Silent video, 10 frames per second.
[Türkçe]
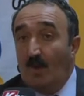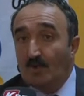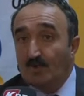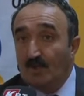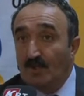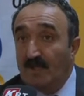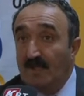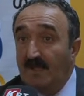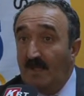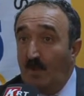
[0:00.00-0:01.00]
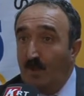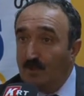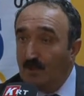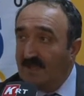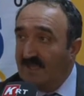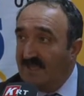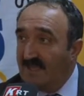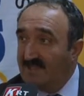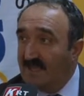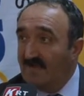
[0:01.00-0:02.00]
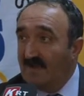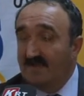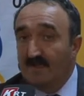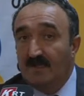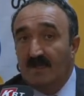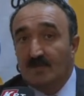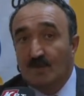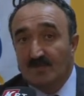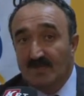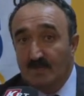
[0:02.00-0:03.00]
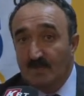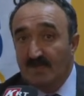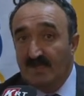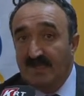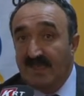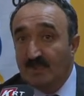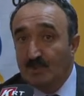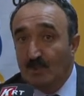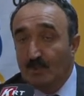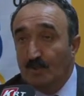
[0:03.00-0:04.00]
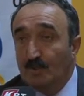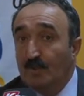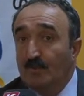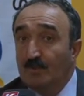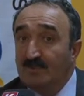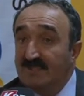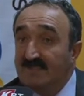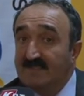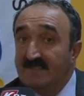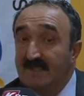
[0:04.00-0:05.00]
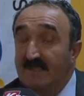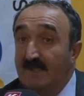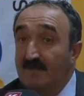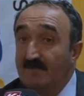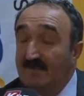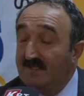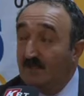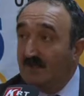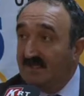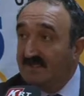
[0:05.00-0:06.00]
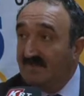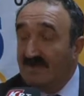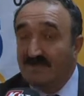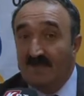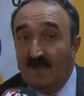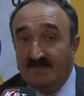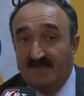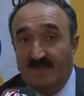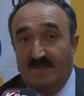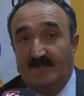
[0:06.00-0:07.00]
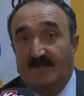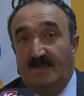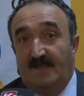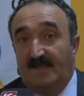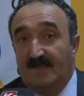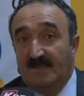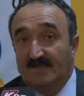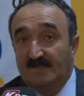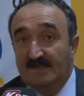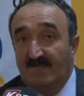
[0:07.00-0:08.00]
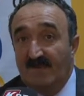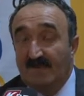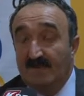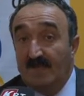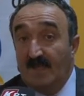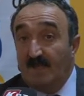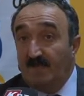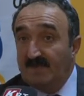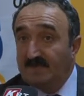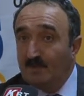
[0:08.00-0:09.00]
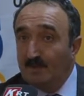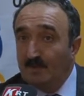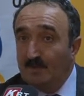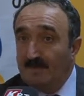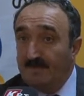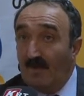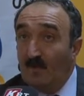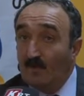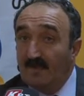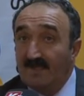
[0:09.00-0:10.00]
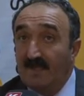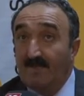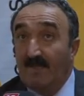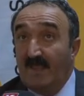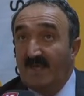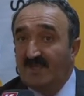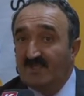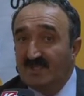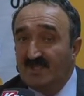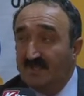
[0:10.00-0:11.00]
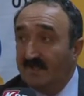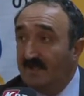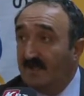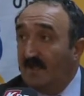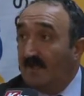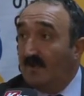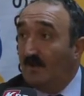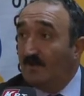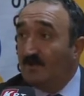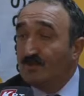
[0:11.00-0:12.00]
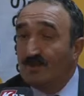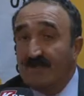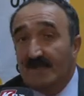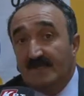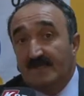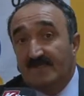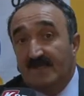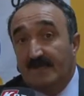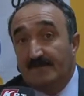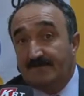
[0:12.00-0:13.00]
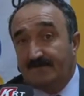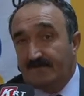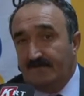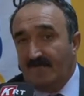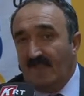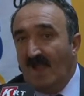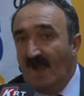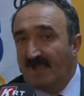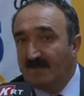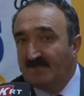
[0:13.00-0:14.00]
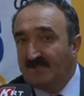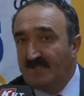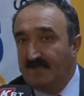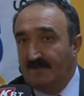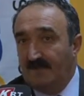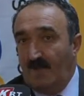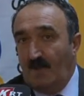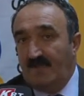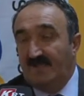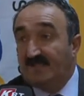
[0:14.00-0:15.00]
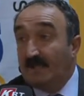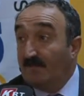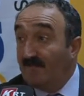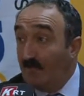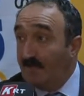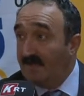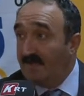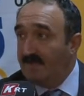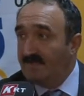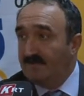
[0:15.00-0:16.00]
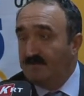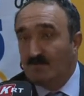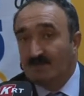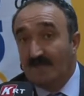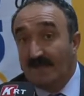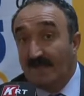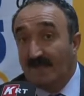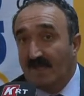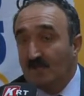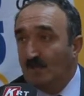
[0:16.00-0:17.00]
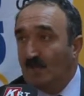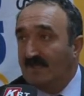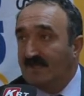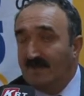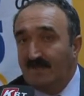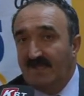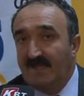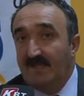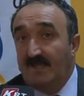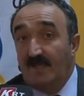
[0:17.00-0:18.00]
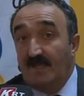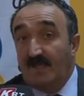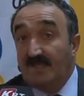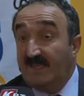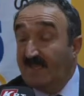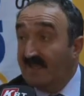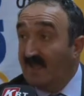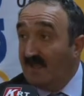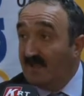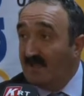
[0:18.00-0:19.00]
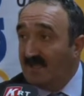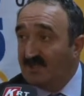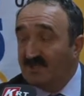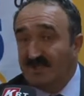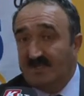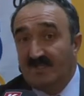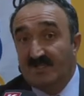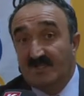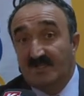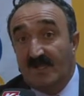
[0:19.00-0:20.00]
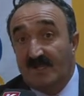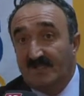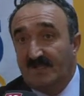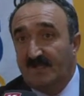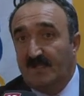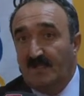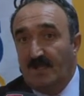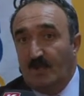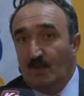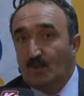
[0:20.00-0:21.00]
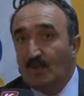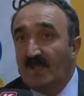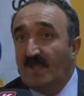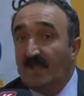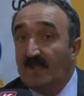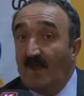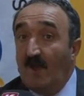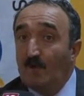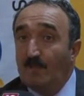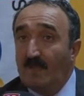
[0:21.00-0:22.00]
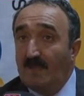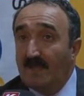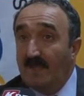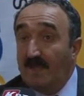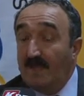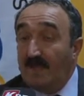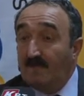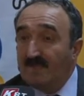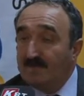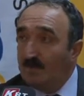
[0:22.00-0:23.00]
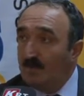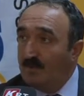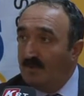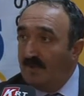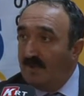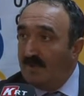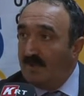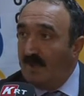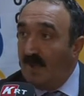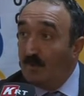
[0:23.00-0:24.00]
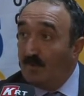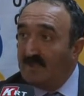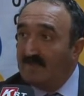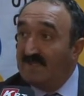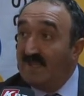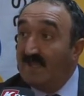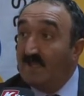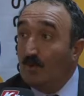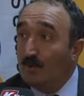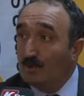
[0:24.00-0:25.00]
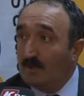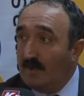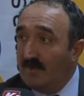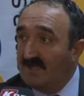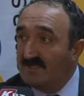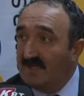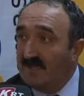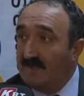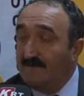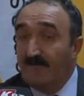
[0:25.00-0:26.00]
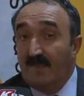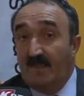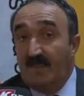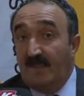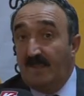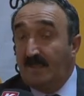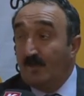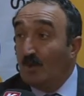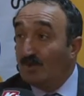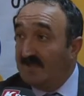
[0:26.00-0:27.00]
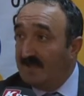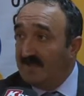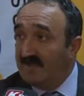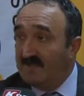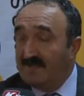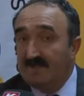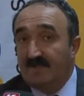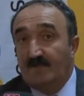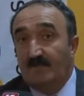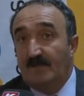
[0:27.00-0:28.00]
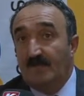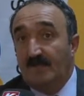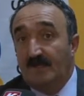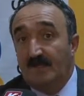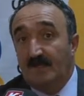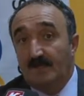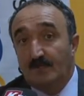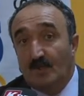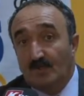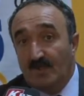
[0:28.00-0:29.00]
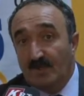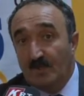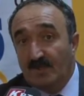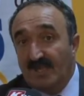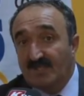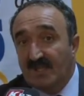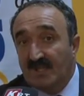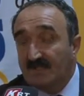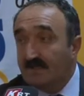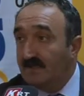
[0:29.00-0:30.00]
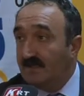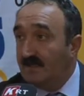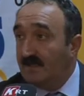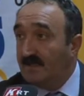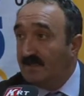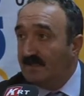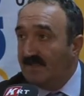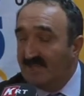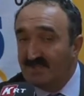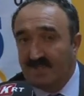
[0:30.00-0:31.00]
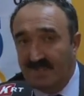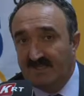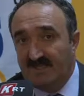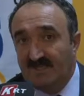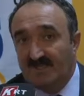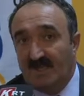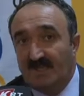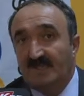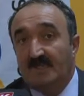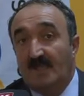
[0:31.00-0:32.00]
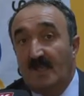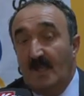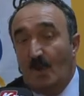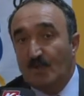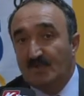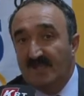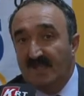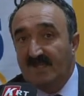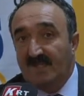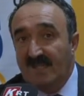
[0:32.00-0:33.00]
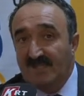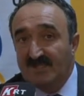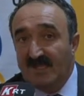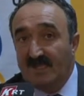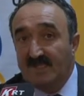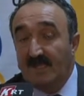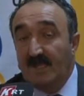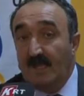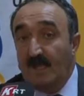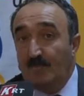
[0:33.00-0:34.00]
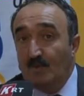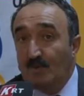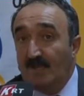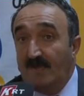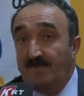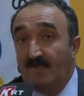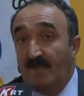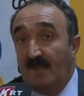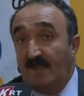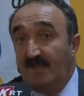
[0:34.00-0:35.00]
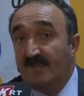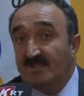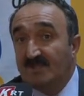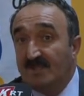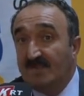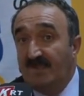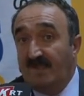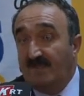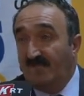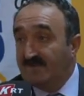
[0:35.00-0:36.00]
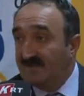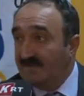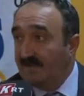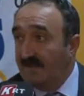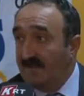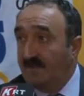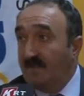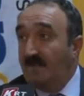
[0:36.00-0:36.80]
Oslo'da öldürülen gençler vardı. 94 tane genç öldürüldü. Bunun içerisinde bir Türk kızı vardı. Gamze diye kızımız vardı. Biz bunun Avrupa'da ırkçılığın, ondan sonra işte ayrımcılığın, İslamifobinin Müslümanlara karşı olan tepkinin giderek yaygınlaştığını, ırkçılığın arttığını göz önüne alarak Avrupalılara biz bunun e, Avrupa'da bir tehlike oluşturabileceğini e, göstermek istedik. E, dört tane ülkeyi çağırdık, e, genç, gençleri çağırdık. 30'a yakın genç geldi. Burada ırkçılığı ve faşizmi,